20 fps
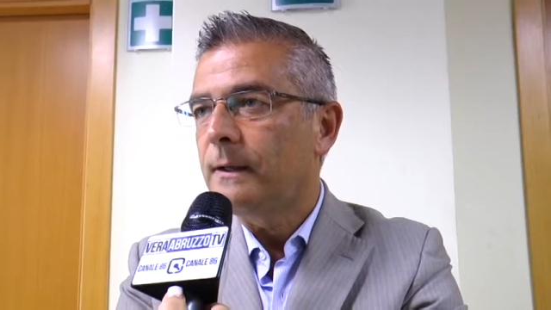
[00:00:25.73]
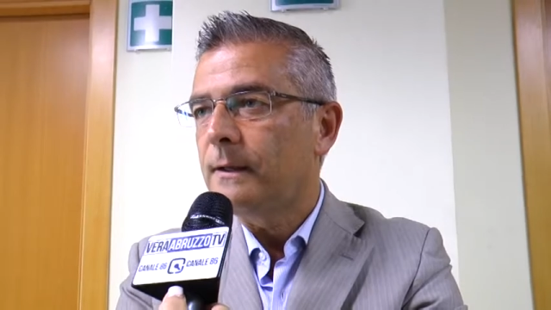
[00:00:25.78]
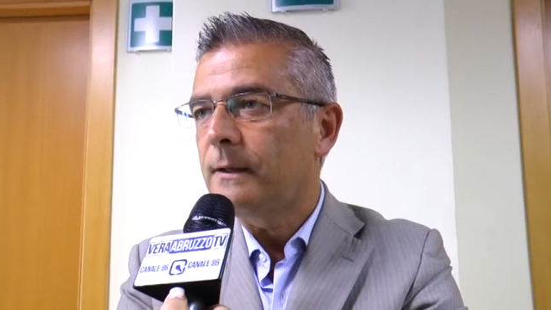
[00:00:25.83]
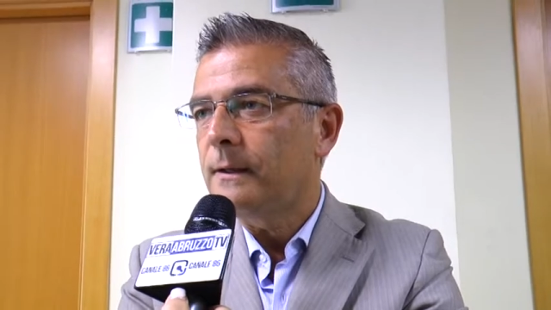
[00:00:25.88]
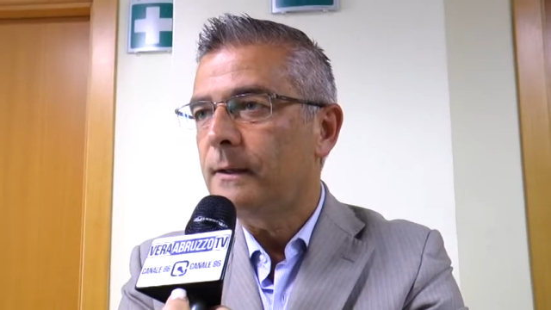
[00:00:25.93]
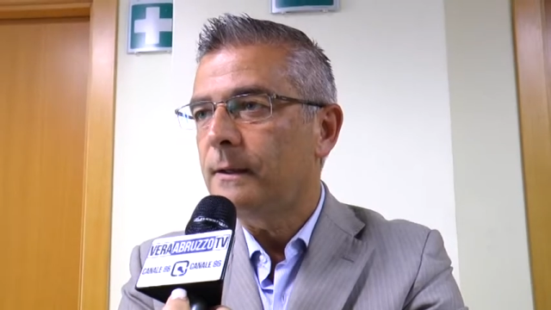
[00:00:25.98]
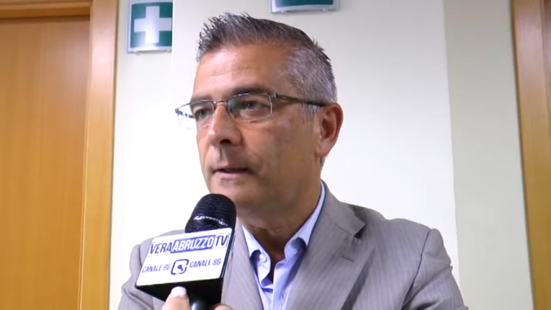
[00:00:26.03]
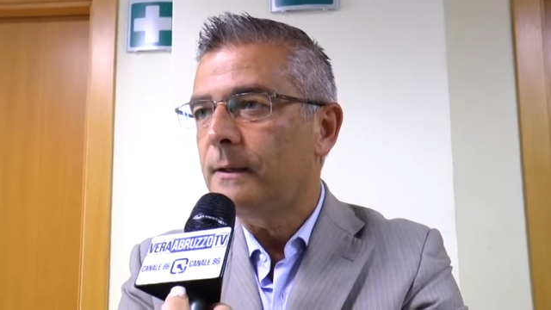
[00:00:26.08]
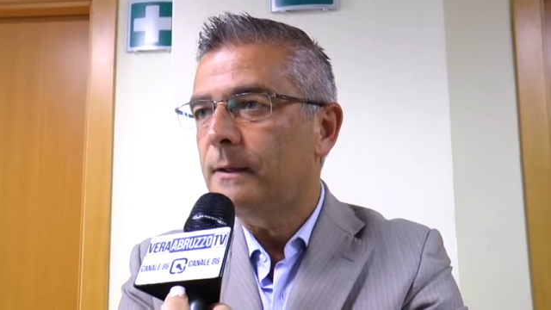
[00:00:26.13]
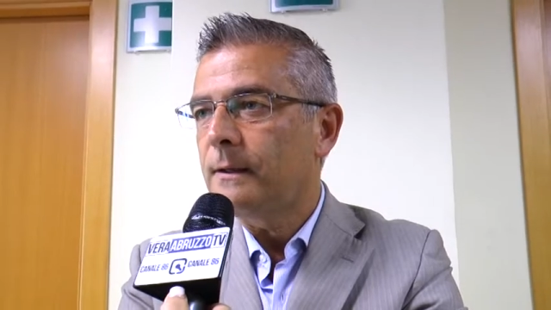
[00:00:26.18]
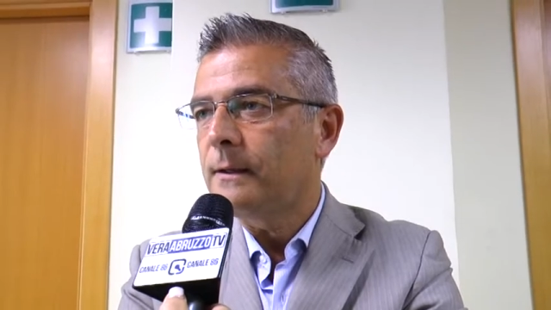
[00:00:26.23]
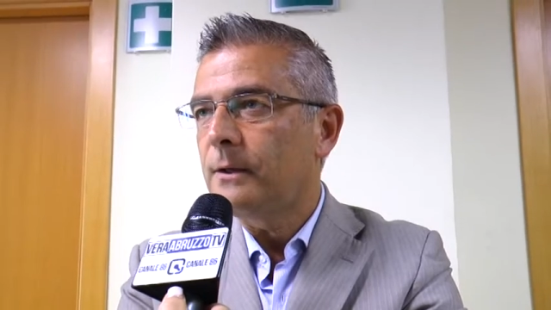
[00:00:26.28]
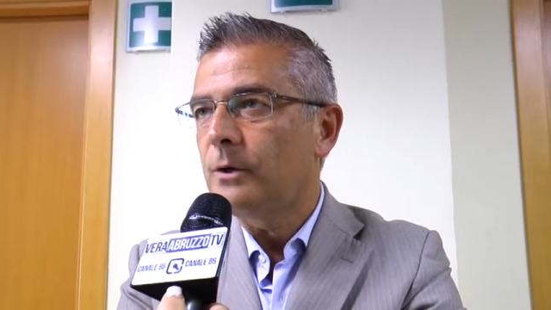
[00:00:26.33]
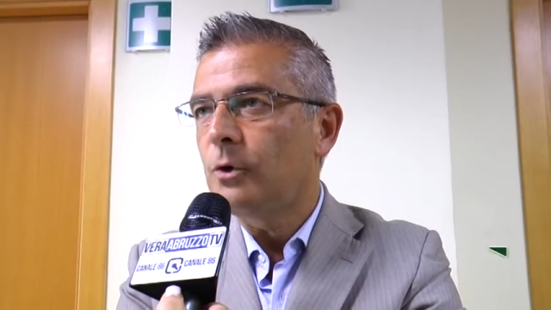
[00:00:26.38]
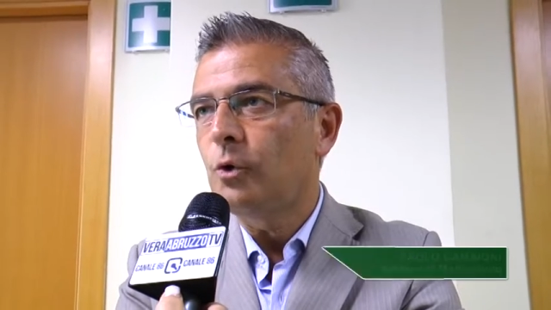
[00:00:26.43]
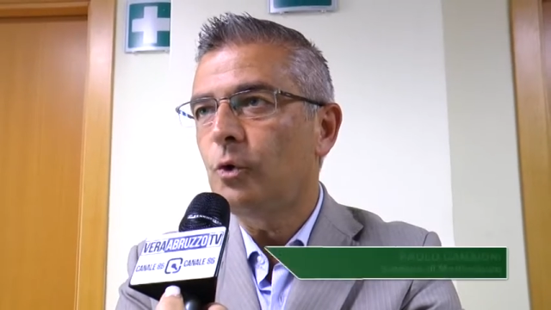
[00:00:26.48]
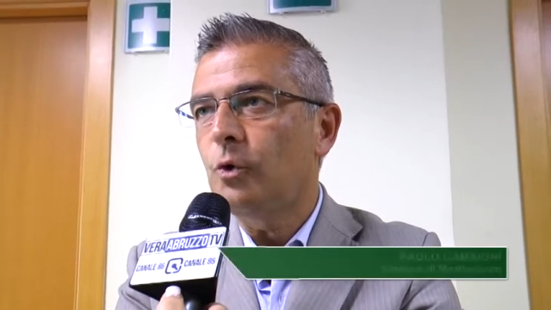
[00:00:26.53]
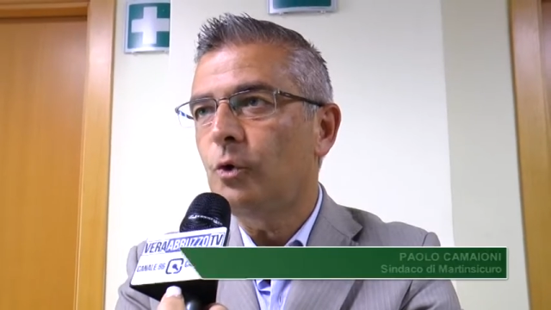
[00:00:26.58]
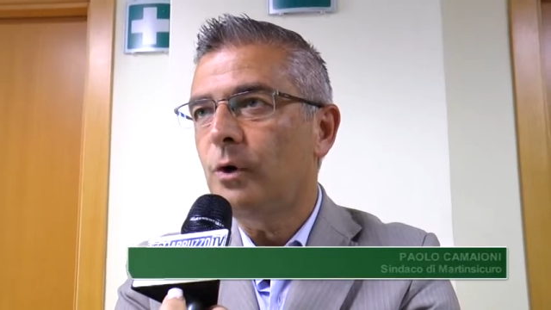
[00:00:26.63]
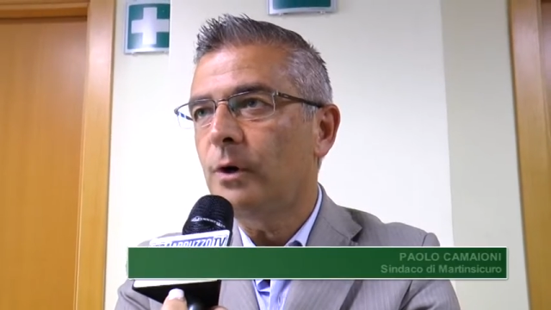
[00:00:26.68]
eh,
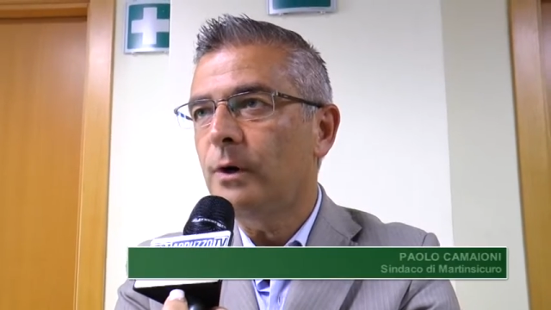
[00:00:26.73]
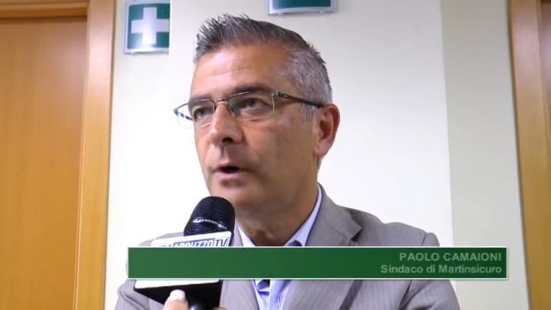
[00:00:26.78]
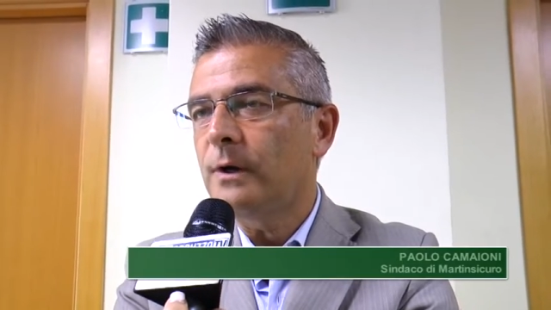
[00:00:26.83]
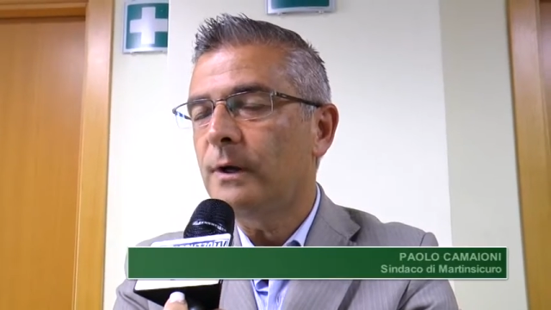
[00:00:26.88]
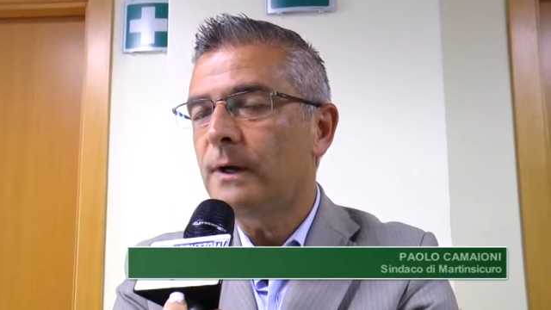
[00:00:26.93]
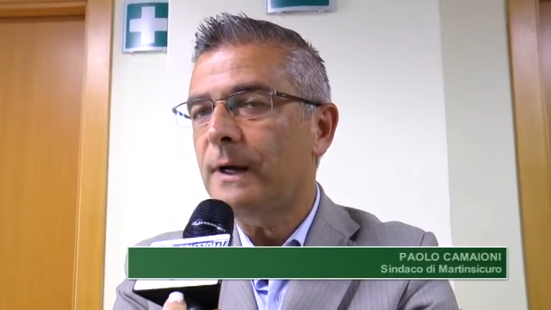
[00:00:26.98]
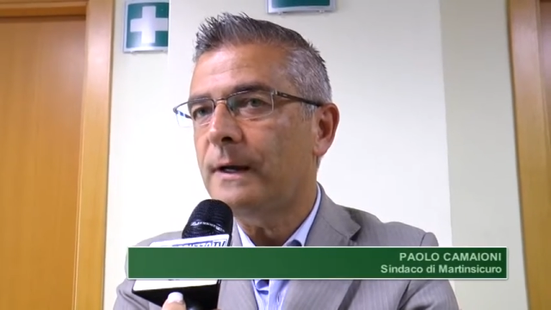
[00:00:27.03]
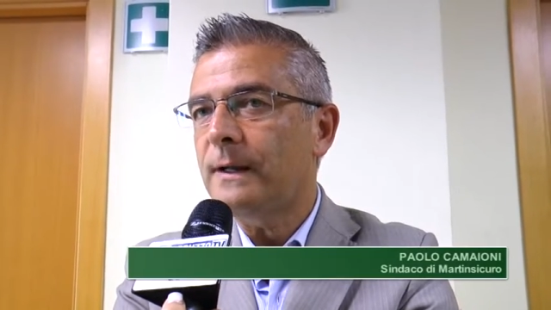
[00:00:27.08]
non